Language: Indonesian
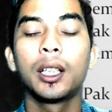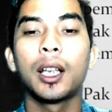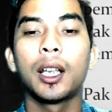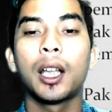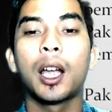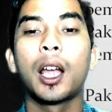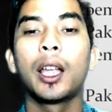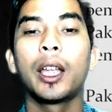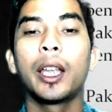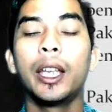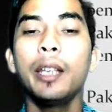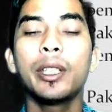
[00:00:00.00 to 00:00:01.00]
Nah,
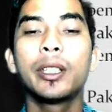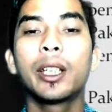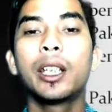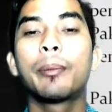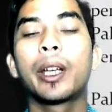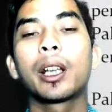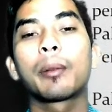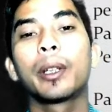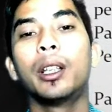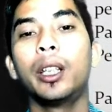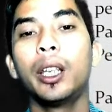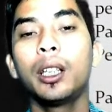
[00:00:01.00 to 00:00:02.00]
ini menjadi PR
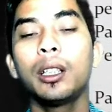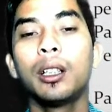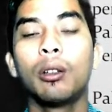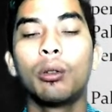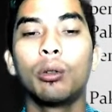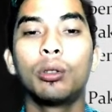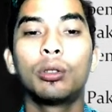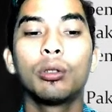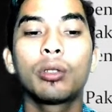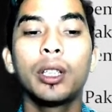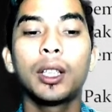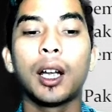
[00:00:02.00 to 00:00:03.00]
penting untuk
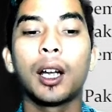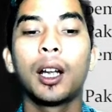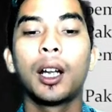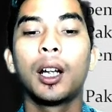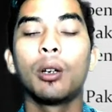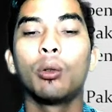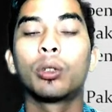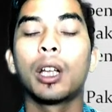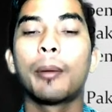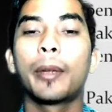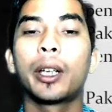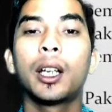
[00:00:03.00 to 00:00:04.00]
kita,
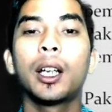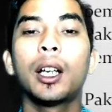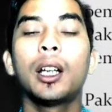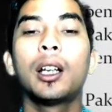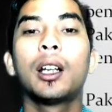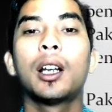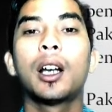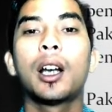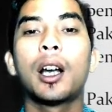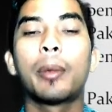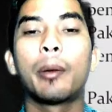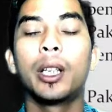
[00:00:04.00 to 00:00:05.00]
utamanya
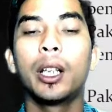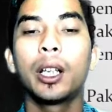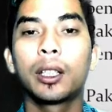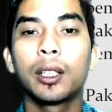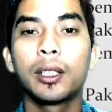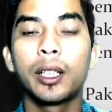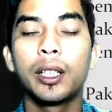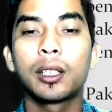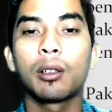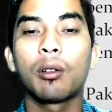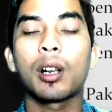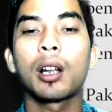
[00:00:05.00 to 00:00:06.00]
apabila kita jadi
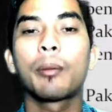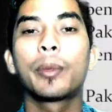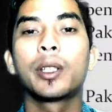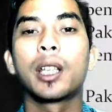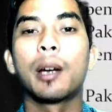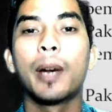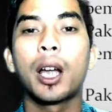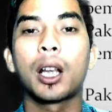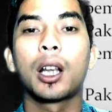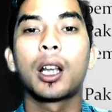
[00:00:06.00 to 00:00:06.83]
seorang pejabat,